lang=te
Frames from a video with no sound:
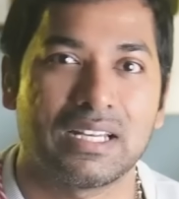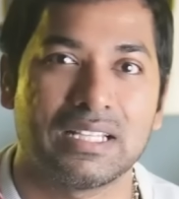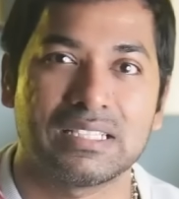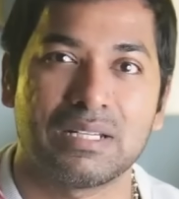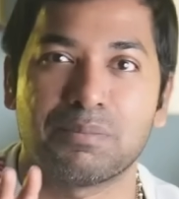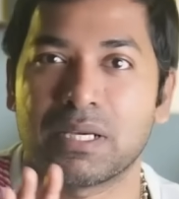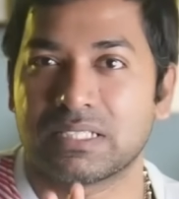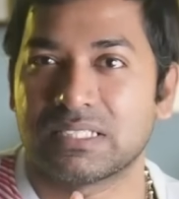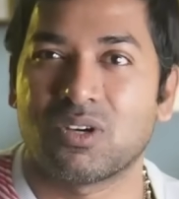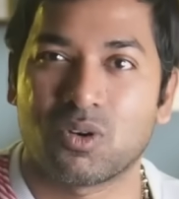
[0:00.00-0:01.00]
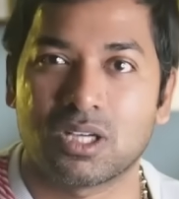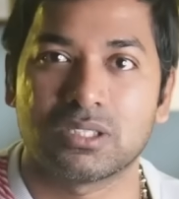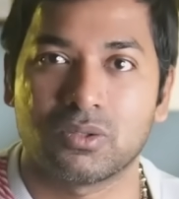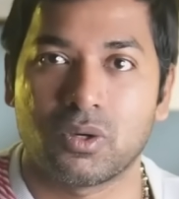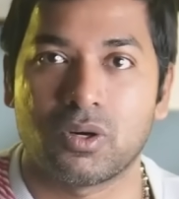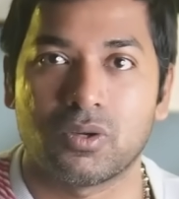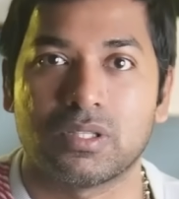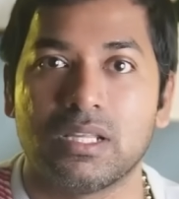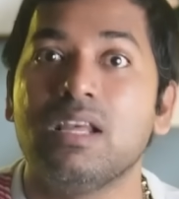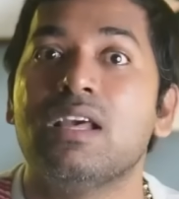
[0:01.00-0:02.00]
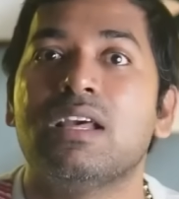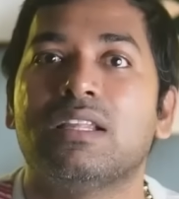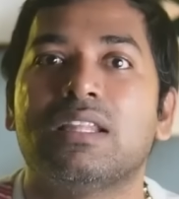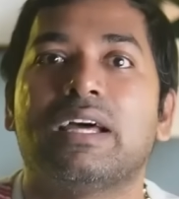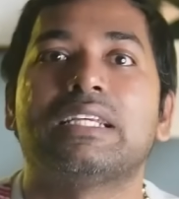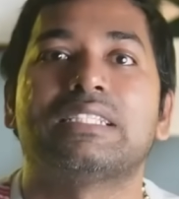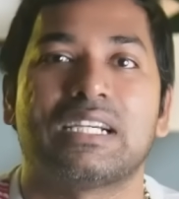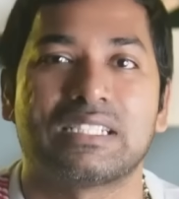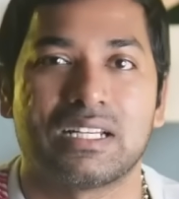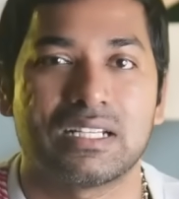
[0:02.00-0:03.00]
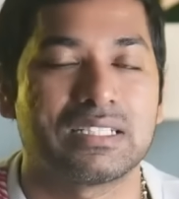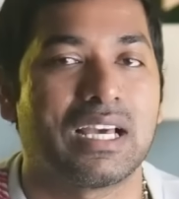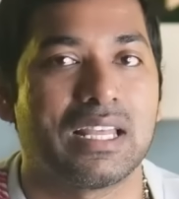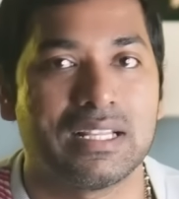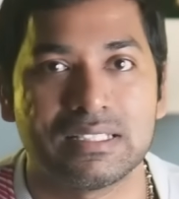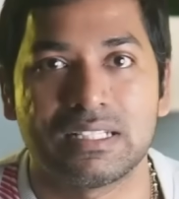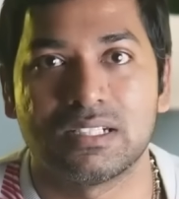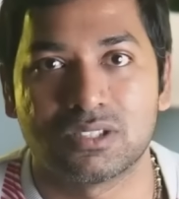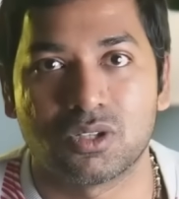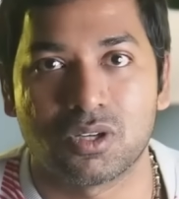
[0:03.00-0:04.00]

టీన్స్ని ఇంపాక్ట్ చేసే అవకాశం కూడా ఉంది దానికి సాక్ష్యాలుగా చాలా ఇన్సిడెంట్స్ కూడా